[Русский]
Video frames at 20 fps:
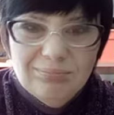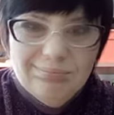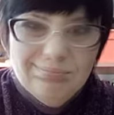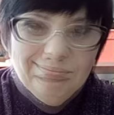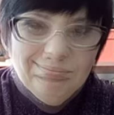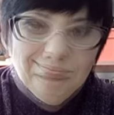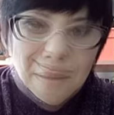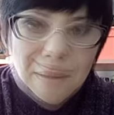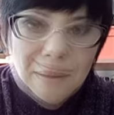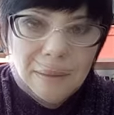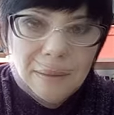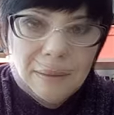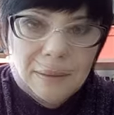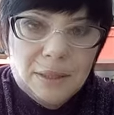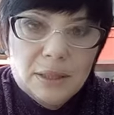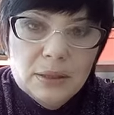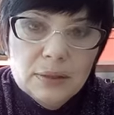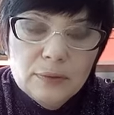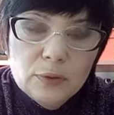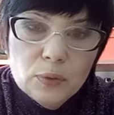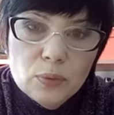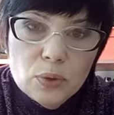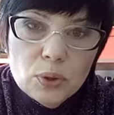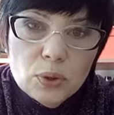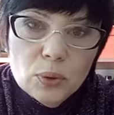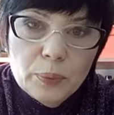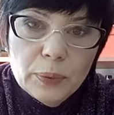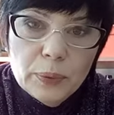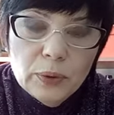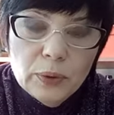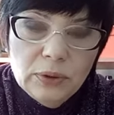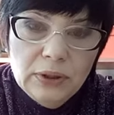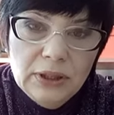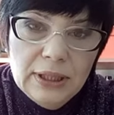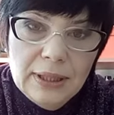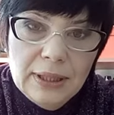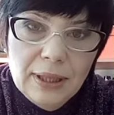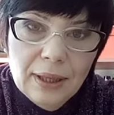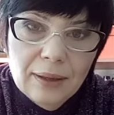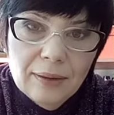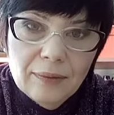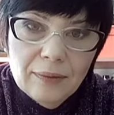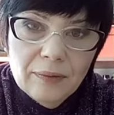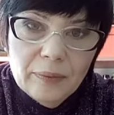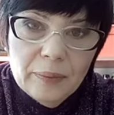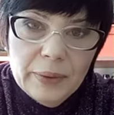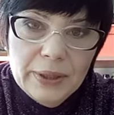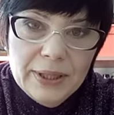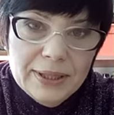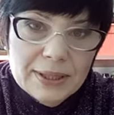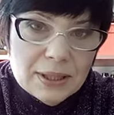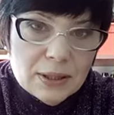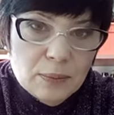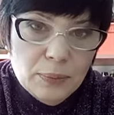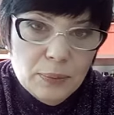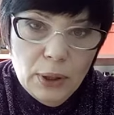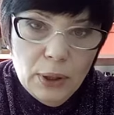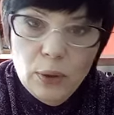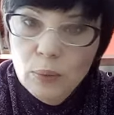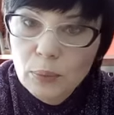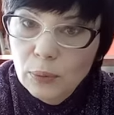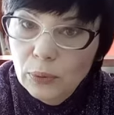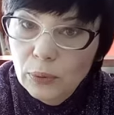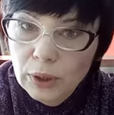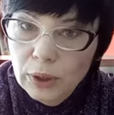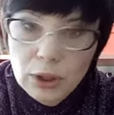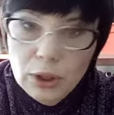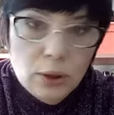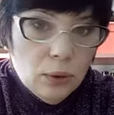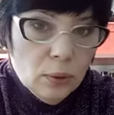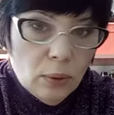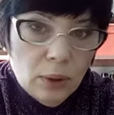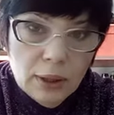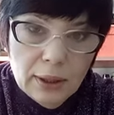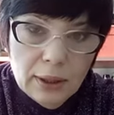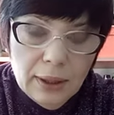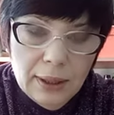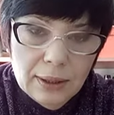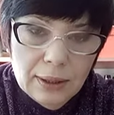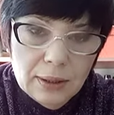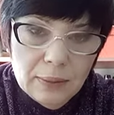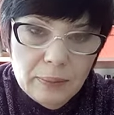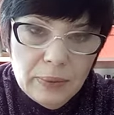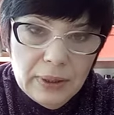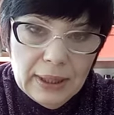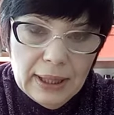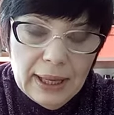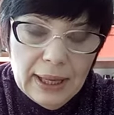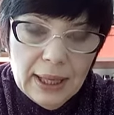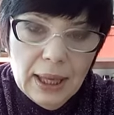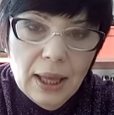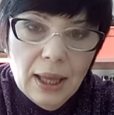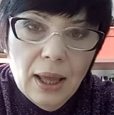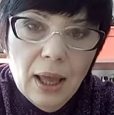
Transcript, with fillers: Э, дело в том, что похудение, в принципе, любое, не только кетопитание,